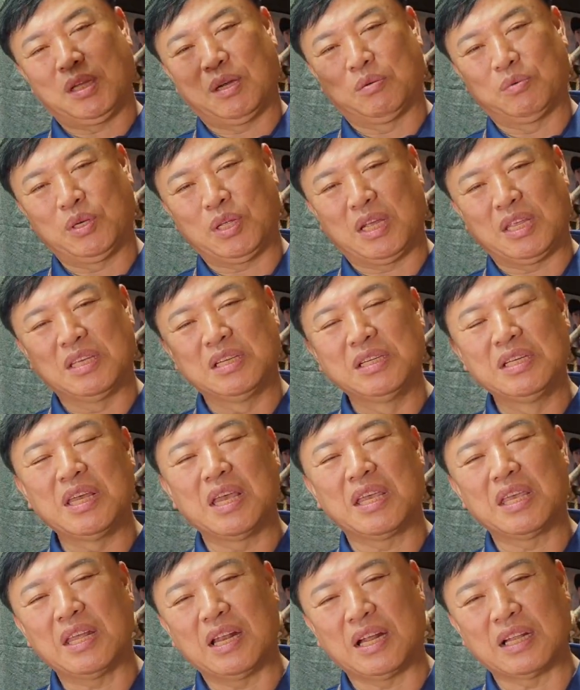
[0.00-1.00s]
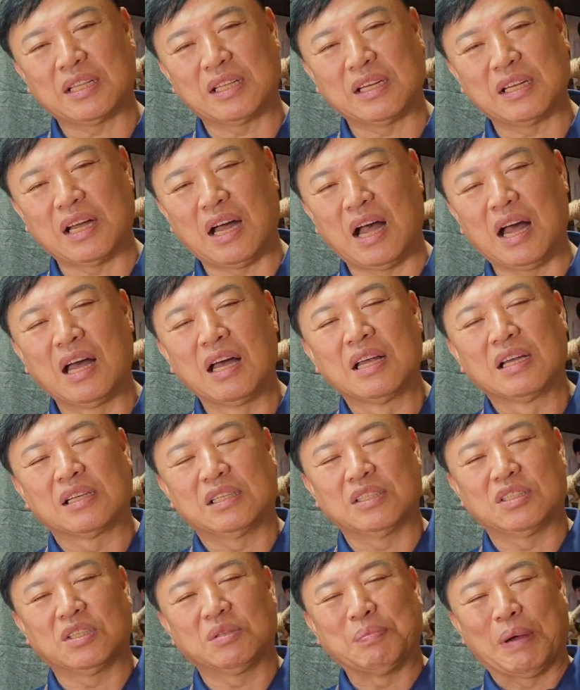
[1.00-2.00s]
우리가 여행이라든가
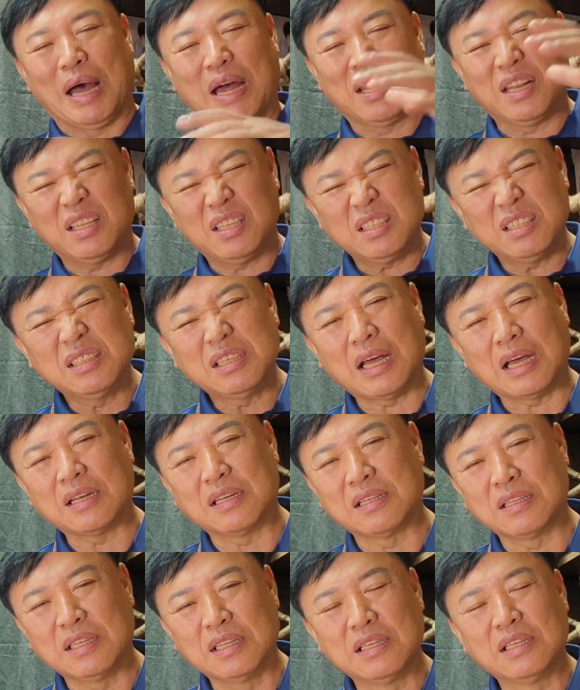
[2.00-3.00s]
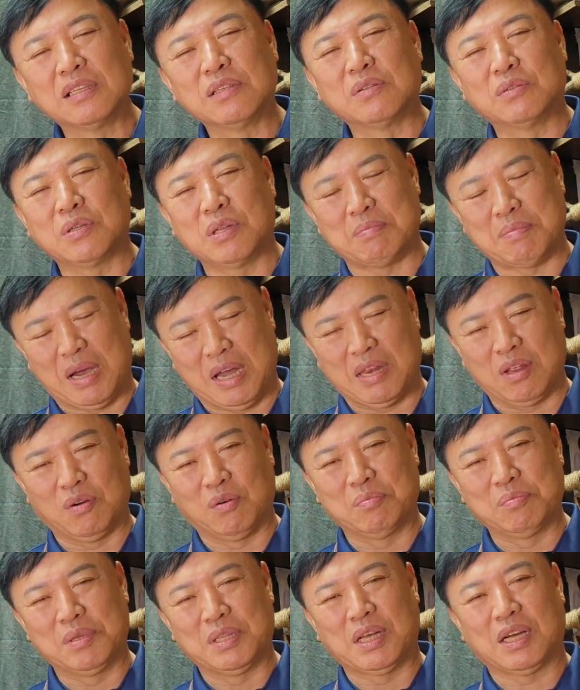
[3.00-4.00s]
그저 많이 떠나는 이런 운이 많이
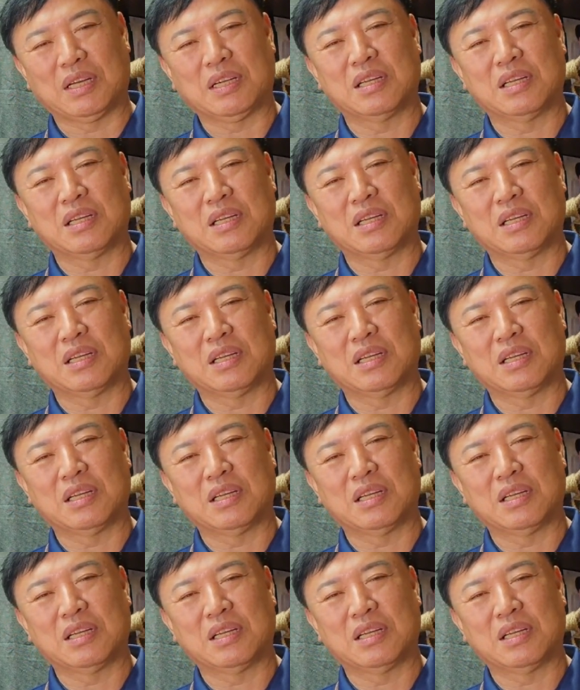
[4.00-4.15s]
옵니다.